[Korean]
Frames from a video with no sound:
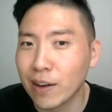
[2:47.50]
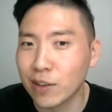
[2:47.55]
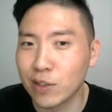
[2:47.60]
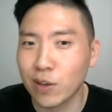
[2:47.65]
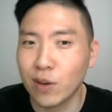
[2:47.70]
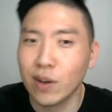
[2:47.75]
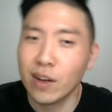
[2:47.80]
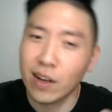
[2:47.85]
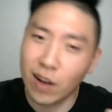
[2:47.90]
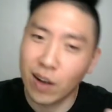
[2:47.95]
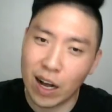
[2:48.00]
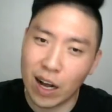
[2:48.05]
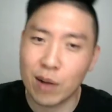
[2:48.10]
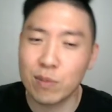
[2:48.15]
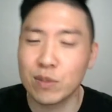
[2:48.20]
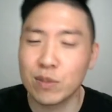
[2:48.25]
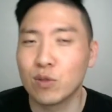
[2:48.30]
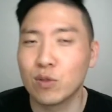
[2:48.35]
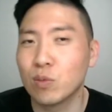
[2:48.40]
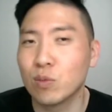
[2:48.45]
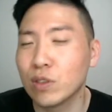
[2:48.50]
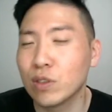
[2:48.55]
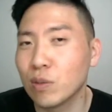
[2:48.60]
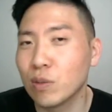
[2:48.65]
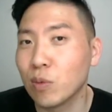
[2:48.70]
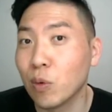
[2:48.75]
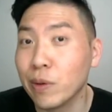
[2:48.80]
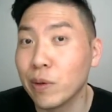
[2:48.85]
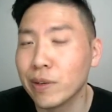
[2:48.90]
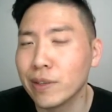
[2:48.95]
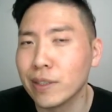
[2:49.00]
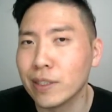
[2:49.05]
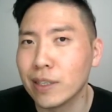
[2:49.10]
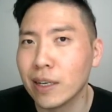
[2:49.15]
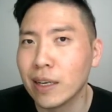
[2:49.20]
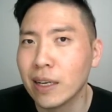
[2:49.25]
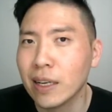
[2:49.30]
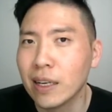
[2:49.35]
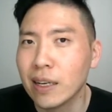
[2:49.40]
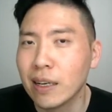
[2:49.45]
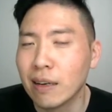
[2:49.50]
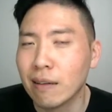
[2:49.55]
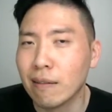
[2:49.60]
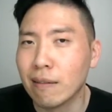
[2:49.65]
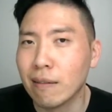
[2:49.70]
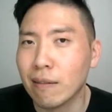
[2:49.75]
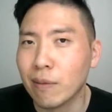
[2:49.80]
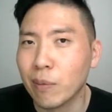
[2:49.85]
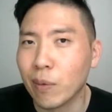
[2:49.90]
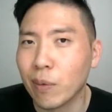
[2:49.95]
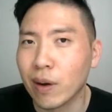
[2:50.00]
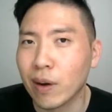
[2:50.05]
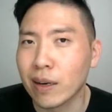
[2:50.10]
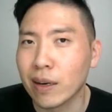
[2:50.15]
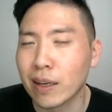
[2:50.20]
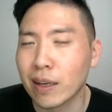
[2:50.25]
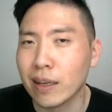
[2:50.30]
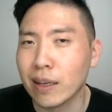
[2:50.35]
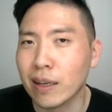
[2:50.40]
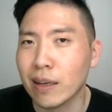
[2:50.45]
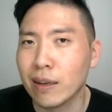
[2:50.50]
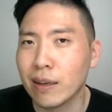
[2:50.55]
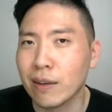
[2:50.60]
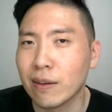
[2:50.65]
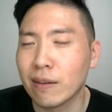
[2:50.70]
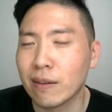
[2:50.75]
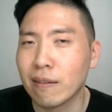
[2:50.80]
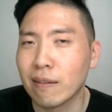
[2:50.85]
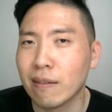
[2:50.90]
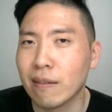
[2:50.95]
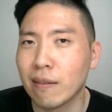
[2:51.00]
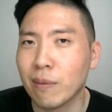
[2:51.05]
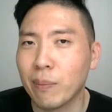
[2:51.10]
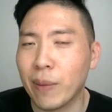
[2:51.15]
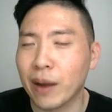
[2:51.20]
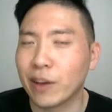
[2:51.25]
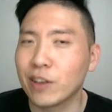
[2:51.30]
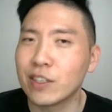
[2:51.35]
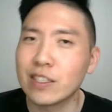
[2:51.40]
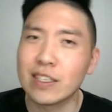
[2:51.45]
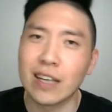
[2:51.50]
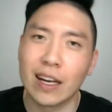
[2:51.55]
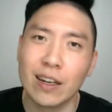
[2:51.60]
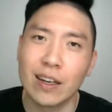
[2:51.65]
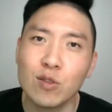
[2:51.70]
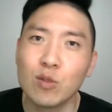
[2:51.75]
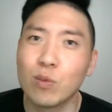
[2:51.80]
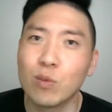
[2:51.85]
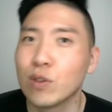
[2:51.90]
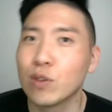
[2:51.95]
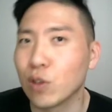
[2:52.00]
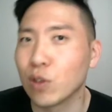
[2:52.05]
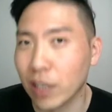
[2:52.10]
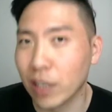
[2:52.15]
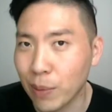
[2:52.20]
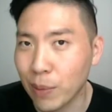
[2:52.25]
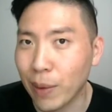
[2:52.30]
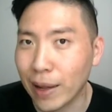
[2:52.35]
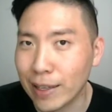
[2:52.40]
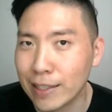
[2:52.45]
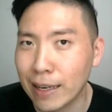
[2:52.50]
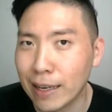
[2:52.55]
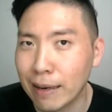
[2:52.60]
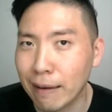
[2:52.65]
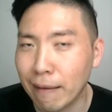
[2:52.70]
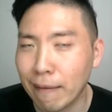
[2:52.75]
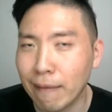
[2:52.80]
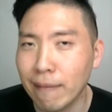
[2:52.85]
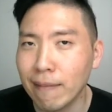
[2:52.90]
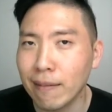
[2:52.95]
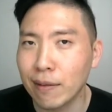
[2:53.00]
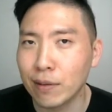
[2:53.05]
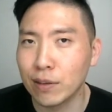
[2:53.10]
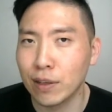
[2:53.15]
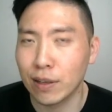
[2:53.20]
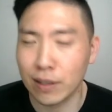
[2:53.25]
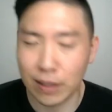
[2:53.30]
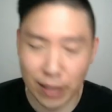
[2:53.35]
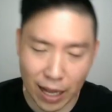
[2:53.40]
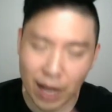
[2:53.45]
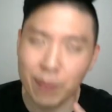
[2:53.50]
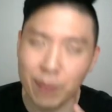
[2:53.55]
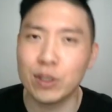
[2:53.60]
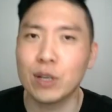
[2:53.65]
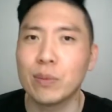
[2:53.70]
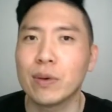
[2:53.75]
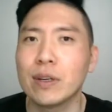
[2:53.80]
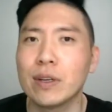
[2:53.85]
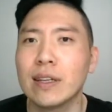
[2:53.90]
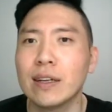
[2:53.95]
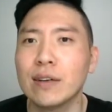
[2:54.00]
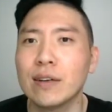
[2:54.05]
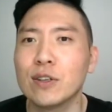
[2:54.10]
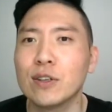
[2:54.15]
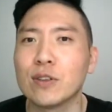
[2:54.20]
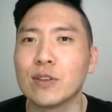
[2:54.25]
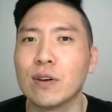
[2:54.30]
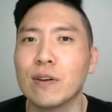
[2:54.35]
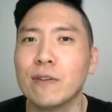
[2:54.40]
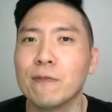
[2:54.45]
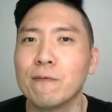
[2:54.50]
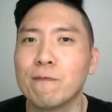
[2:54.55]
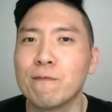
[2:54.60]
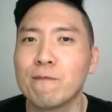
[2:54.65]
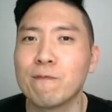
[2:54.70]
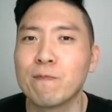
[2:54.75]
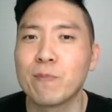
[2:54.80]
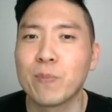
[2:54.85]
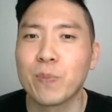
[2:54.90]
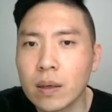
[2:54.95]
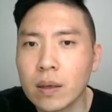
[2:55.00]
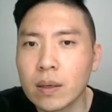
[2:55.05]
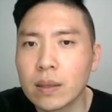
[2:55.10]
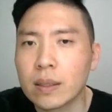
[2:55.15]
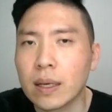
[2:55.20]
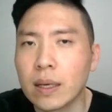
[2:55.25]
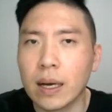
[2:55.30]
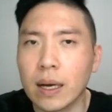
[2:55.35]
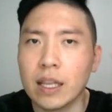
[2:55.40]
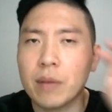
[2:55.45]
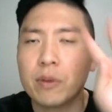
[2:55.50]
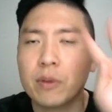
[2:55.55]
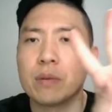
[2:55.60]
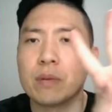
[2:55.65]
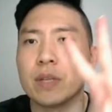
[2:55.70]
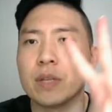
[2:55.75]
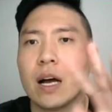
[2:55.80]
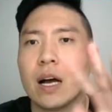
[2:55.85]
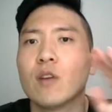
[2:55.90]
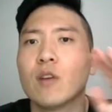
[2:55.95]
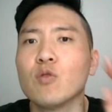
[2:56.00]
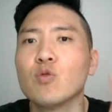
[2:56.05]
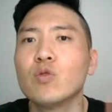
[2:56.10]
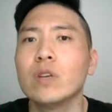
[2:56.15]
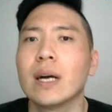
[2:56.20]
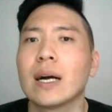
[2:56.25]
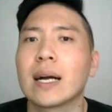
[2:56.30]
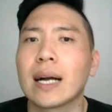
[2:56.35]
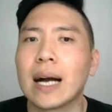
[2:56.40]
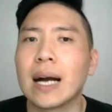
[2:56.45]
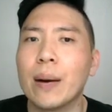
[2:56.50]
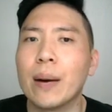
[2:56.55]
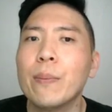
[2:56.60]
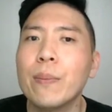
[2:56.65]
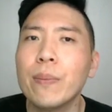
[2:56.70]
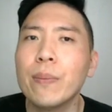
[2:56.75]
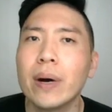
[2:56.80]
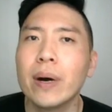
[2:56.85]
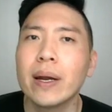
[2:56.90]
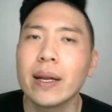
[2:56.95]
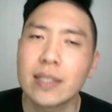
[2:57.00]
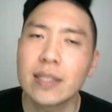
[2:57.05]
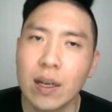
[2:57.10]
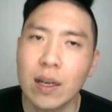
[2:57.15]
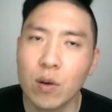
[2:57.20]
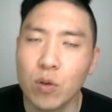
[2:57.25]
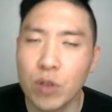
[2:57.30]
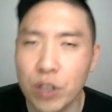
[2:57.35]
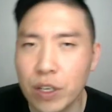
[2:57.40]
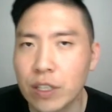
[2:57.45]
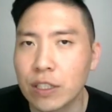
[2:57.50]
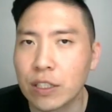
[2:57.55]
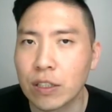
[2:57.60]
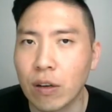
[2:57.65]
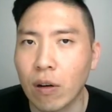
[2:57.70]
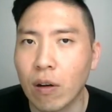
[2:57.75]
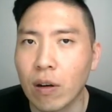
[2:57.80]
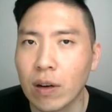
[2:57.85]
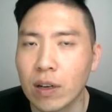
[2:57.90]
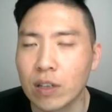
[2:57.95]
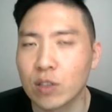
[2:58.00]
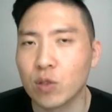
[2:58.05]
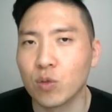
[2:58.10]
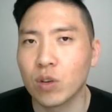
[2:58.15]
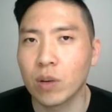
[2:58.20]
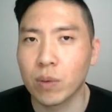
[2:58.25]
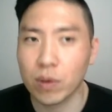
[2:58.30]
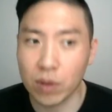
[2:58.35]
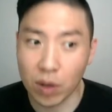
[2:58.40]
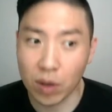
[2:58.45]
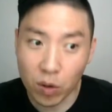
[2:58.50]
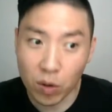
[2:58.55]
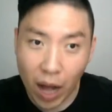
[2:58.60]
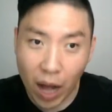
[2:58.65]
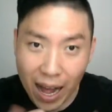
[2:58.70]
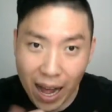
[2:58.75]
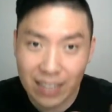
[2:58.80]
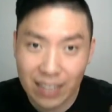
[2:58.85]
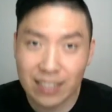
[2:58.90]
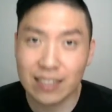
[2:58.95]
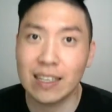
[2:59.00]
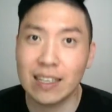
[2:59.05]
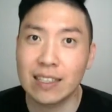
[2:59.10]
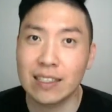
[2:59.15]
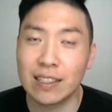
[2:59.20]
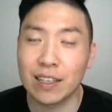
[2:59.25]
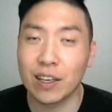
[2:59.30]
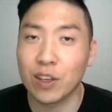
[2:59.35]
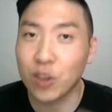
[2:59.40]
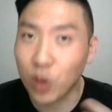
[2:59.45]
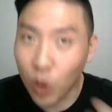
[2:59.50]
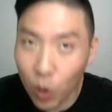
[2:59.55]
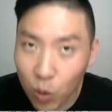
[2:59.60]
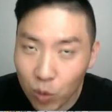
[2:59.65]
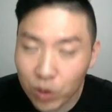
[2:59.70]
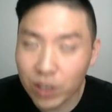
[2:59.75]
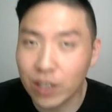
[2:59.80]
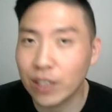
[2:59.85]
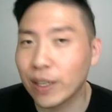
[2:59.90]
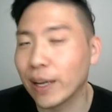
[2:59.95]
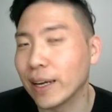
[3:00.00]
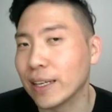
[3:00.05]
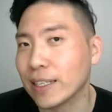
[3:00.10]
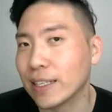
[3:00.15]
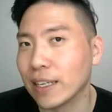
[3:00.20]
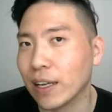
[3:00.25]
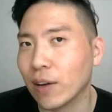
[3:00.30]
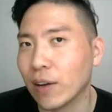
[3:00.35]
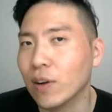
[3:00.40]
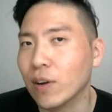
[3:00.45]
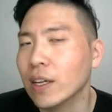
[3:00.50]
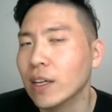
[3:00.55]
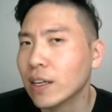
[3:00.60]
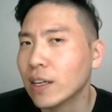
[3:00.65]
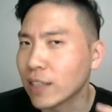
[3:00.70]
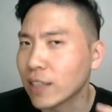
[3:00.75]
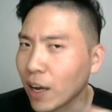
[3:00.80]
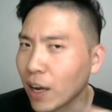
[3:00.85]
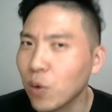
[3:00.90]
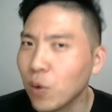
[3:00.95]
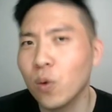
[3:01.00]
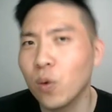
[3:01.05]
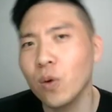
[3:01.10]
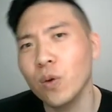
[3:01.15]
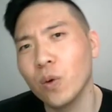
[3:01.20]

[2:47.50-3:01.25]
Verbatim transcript: 그죠? 가끔씩 루머들을 보면은 이제, 어, 뭔가 이렇게, 어, 밝혀지지 않은 루머들도 굉장히 많잖아요. 근데 그냥 다 믿어버린다는 거죠. 자, 네 번째입니다. 우리가 간발의 차로 이겼어. 그렇죠. 우리 아슬아슬하게 겨우 이길 때가 있잖아요. 자, 요거